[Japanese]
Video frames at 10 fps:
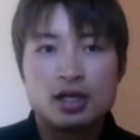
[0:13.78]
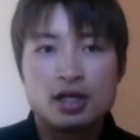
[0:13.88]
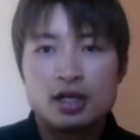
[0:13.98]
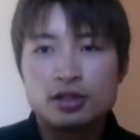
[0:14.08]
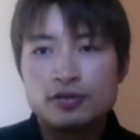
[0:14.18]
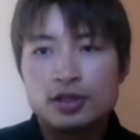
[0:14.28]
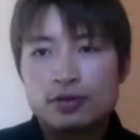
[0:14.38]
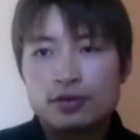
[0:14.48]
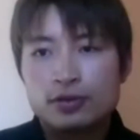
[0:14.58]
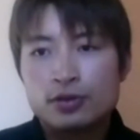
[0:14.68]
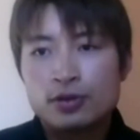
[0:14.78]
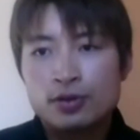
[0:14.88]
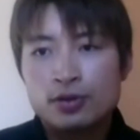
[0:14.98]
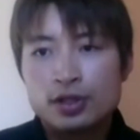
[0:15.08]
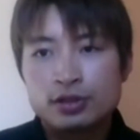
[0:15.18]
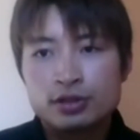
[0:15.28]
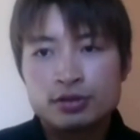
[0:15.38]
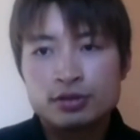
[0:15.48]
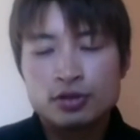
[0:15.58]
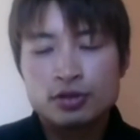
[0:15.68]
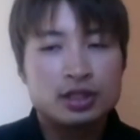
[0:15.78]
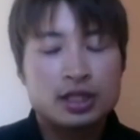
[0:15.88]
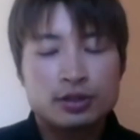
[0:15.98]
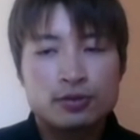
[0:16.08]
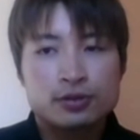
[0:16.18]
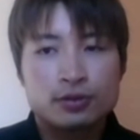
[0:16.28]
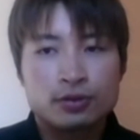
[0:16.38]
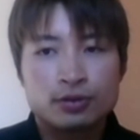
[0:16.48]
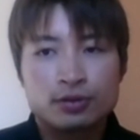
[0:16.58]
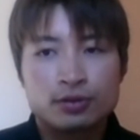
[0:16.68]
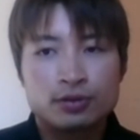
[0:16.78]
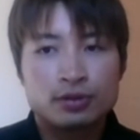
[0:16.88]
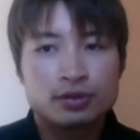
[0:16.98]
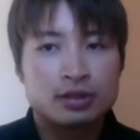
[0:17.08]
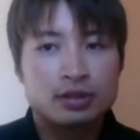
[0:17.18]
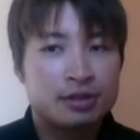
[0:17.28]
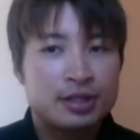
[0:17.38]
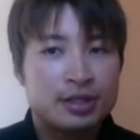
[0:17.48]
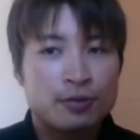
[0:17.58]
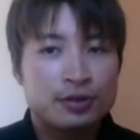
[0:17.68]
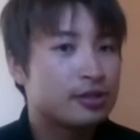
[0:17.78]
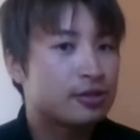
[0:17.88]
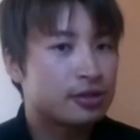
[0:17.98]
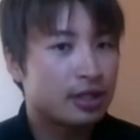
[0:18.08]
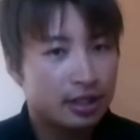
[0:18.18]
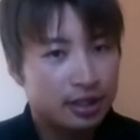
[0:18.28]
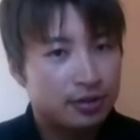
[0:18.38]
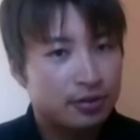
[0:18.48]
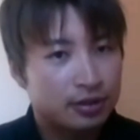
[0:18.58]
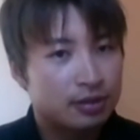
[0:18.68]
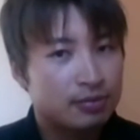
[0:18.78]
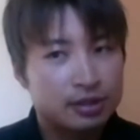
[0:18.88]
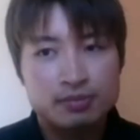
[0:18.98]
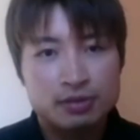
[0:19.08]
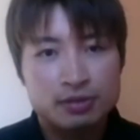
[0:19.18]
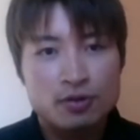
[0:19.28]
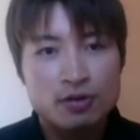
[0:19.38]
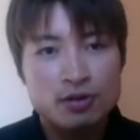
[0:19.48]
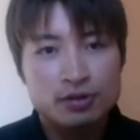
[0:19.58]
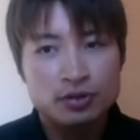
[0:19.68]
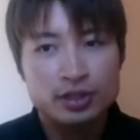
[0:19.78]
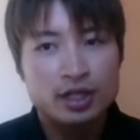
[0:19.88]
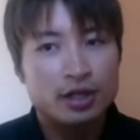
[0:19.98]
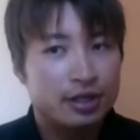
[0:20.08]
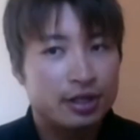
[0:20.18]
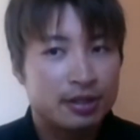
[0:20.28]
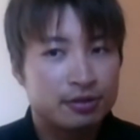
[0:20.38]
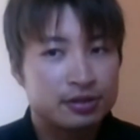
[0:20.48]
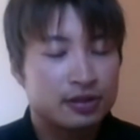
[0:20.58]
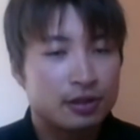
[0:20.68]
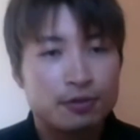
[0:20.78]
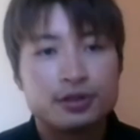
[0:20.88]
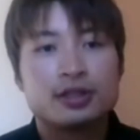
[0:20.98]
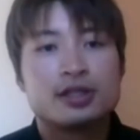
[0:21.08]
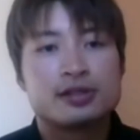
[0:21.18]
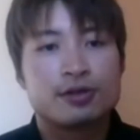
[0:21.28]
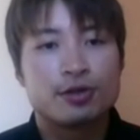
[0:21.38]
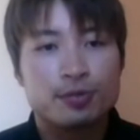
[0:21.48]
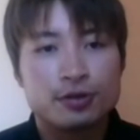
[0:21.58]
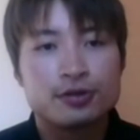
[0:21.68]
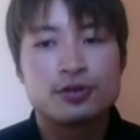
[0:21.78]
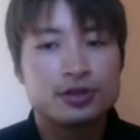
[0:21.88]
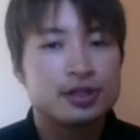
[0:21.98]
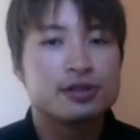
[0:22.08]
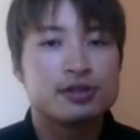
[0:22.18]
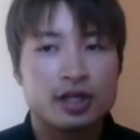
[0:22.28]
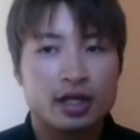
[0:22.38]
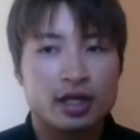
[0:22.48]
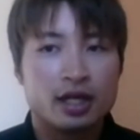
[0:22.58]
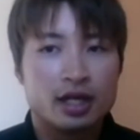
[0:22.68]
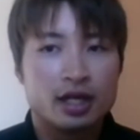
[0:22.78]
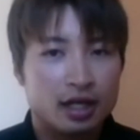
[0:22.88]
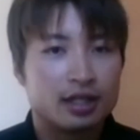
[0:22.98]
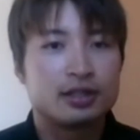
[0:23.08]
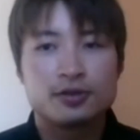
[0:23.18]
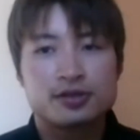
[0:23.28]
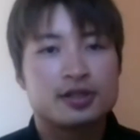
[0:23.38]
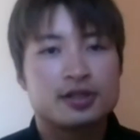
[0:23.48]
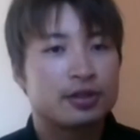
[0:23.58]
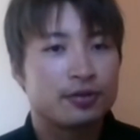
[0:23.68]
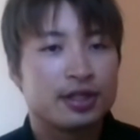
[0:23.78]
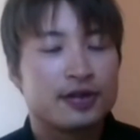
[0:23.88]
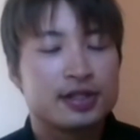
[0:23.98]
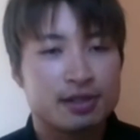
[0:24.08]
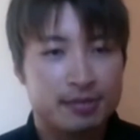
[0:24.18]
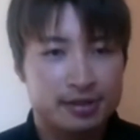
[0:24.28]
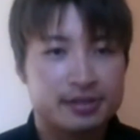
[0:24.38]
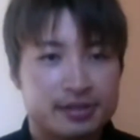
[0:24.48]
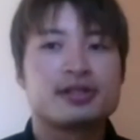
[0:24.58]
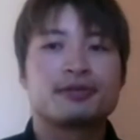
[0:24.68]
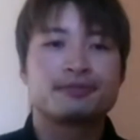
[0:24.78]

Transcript: あとは労働行くときだとその、なるべく大人数にならないように、まあ、基本1人が今の時期多いんですけども、少人数で、はい、気をつけてトレーニングしてます。